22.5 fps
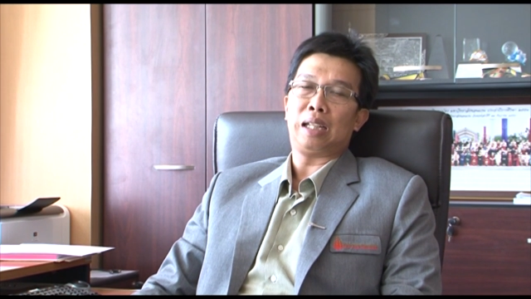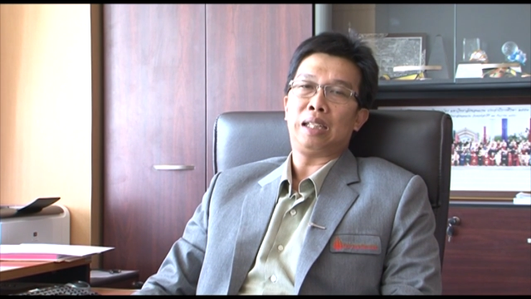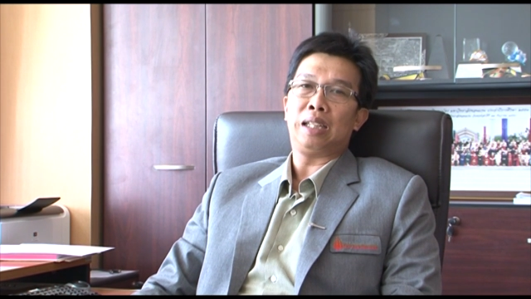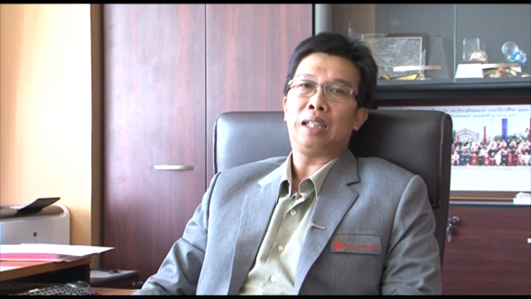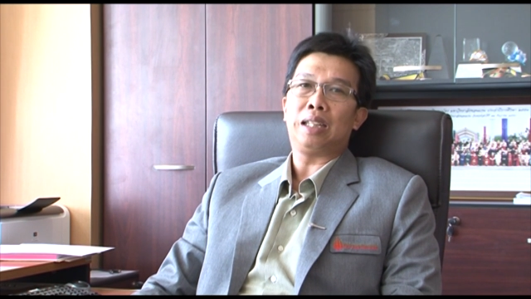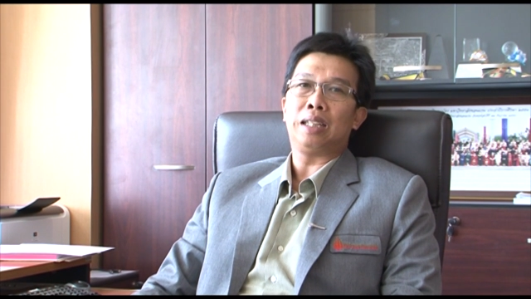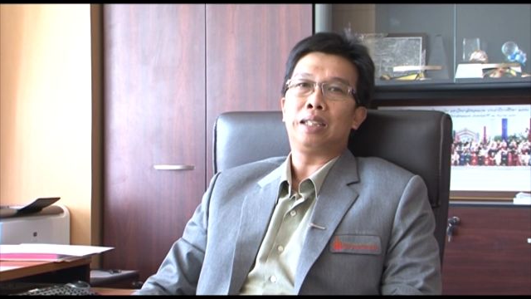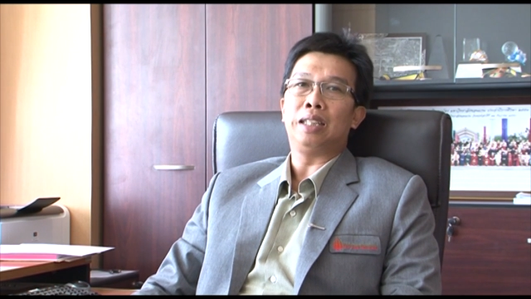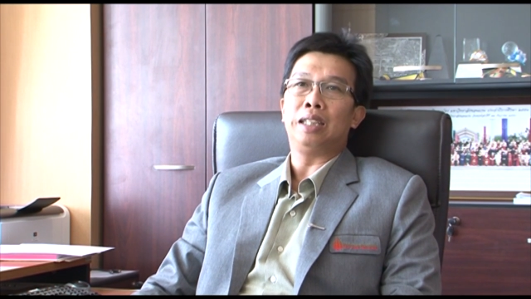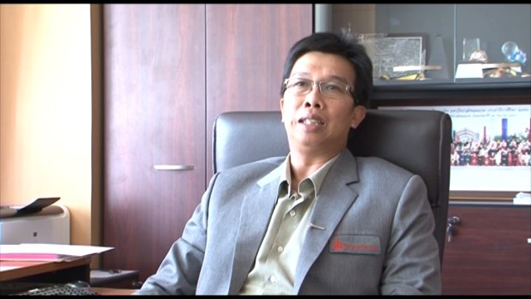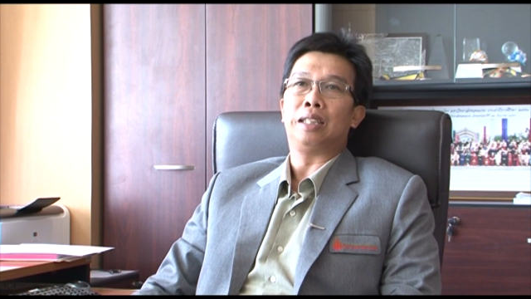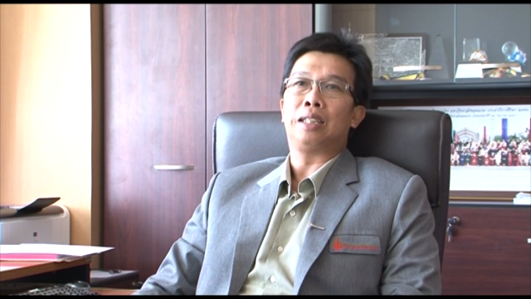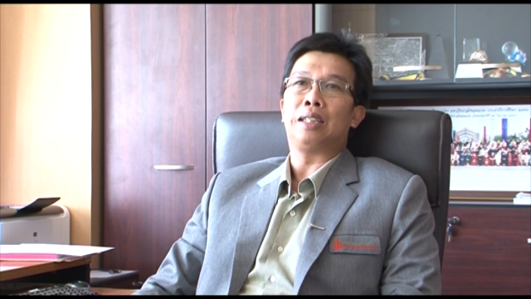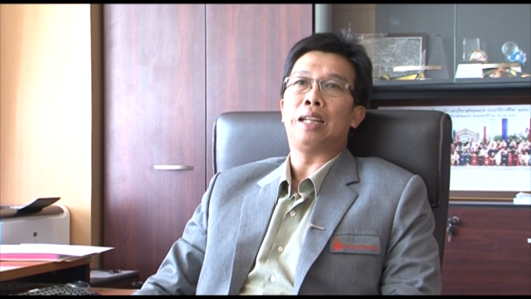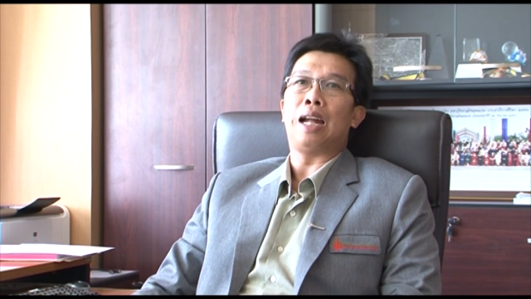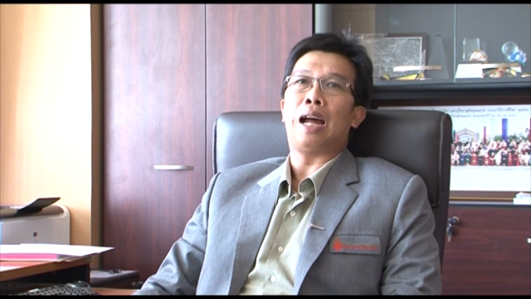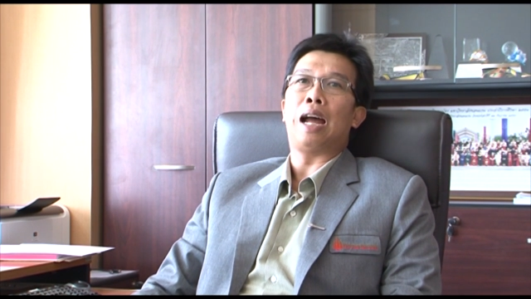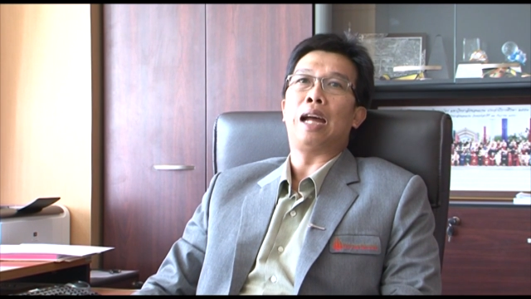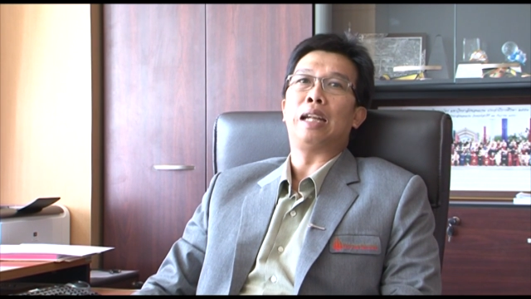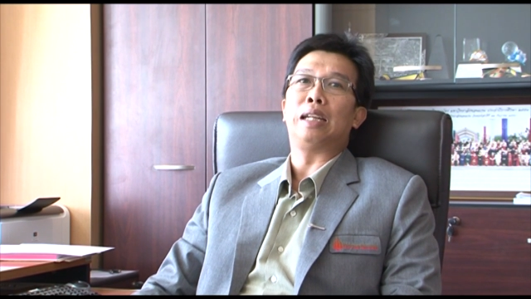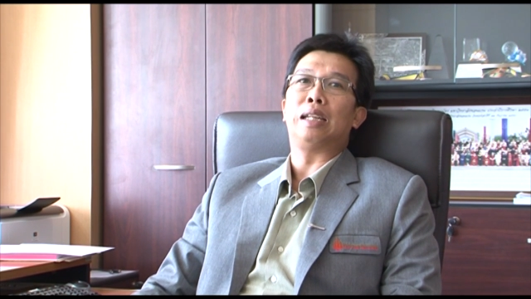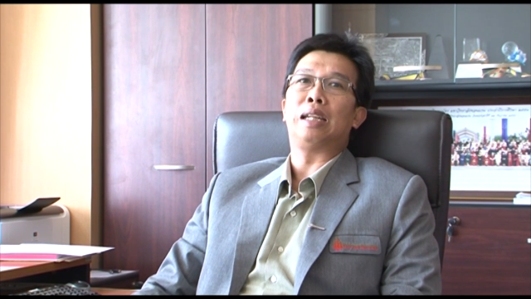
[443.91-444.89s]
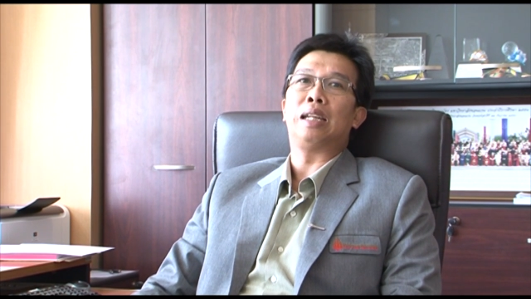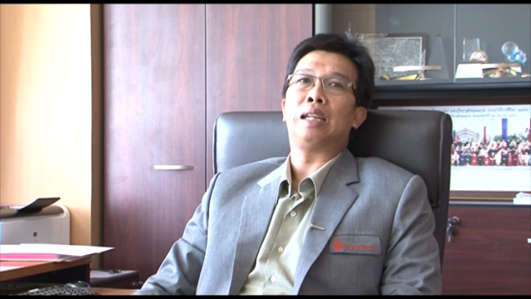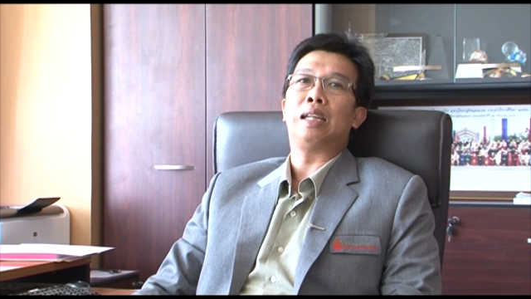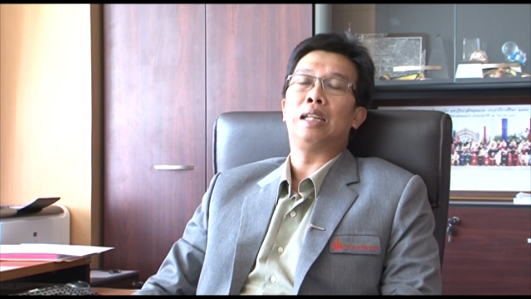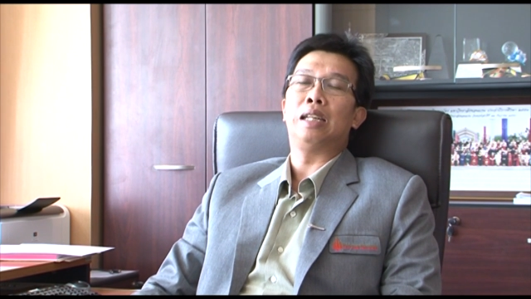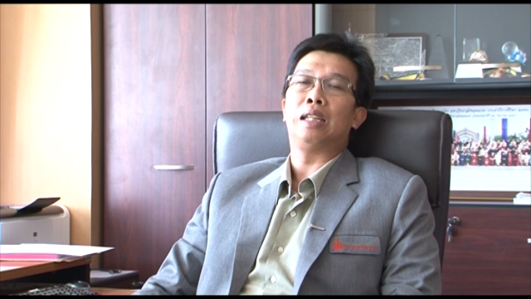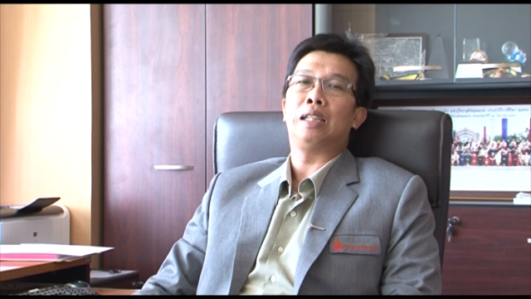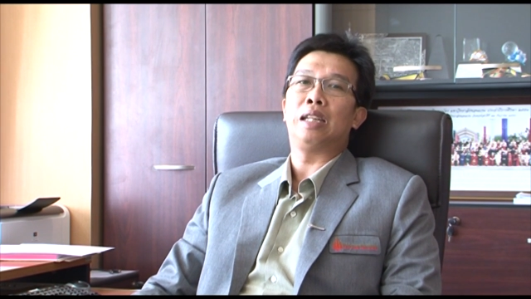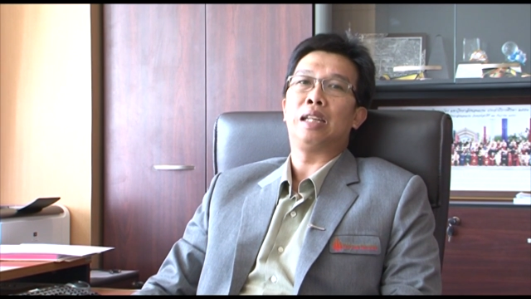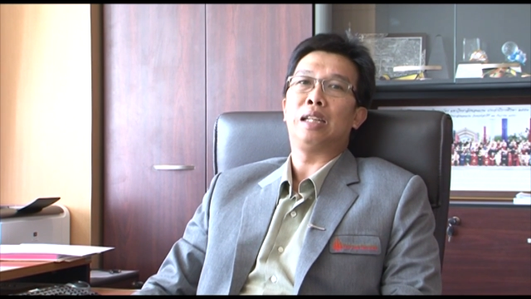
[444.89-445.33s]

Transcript: คณะเกษตรศาสตร์นะฮะ